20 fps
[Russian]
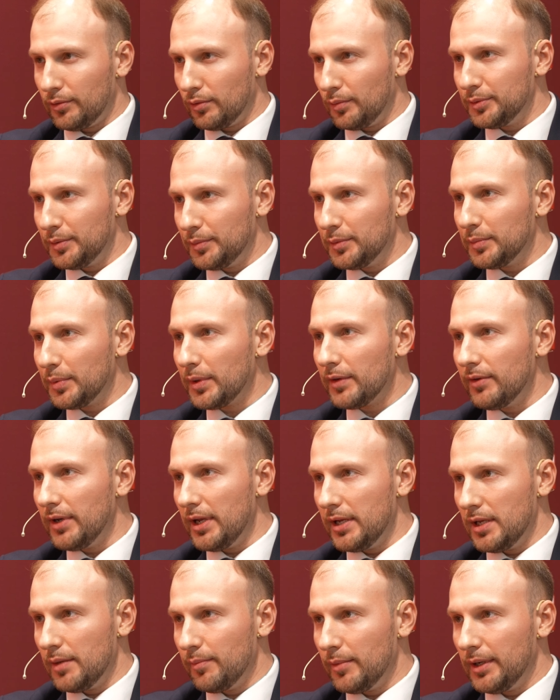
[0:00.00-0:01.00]
крупными
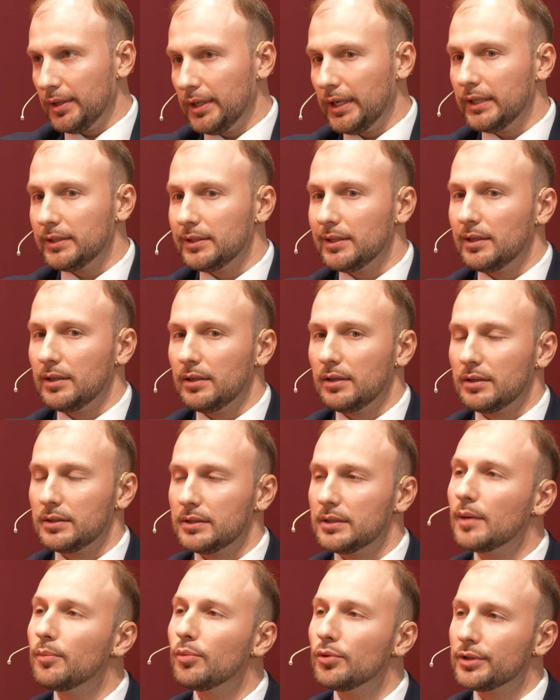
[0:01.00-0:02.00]
направлениями. Это
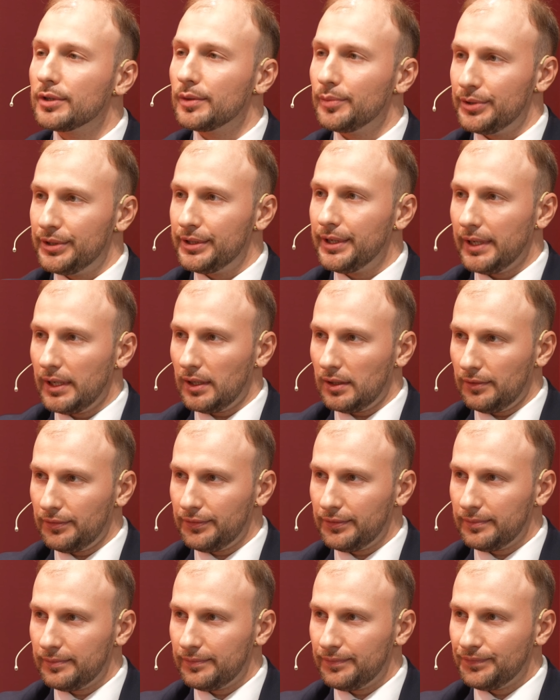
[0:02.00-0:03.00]
разработка материалов,
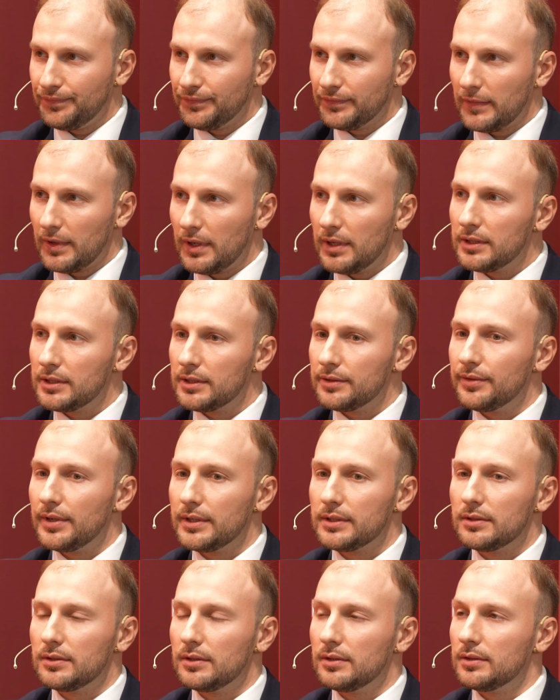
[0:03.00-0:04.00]
угу.
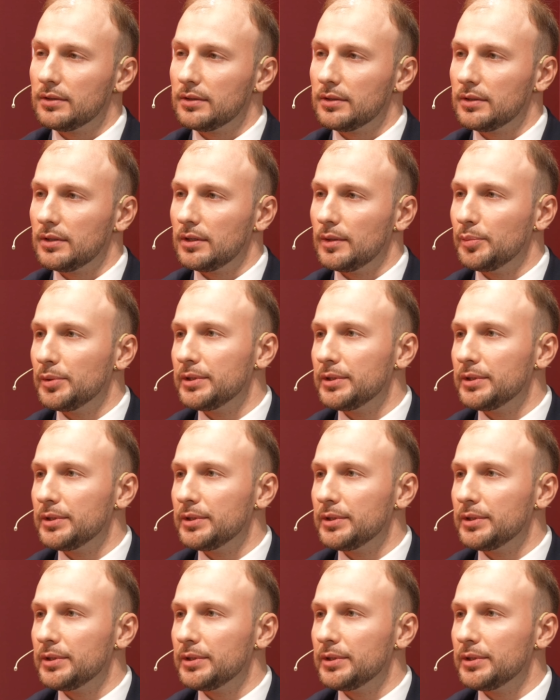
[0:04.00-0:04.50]
связанных с э,